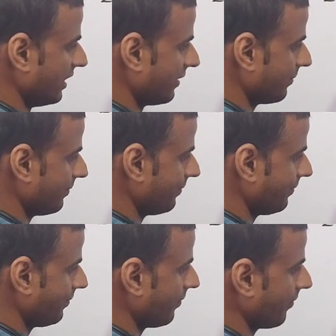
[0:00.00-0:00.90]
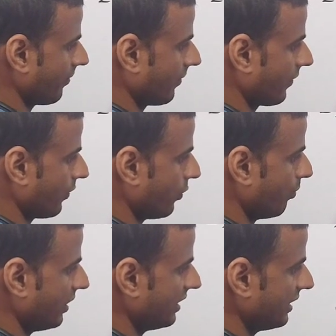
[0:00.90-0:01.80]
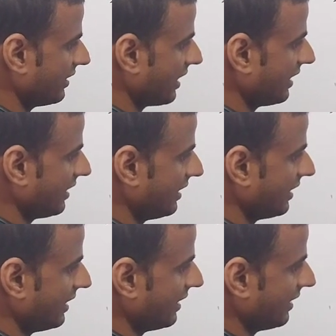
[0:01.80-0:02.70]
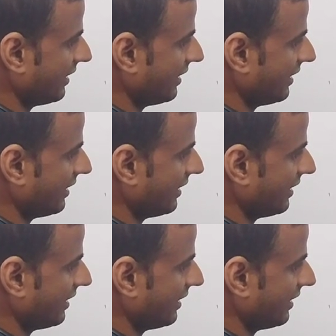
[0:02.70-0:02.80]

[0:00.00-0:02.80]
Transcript: है जो मन की शांति थी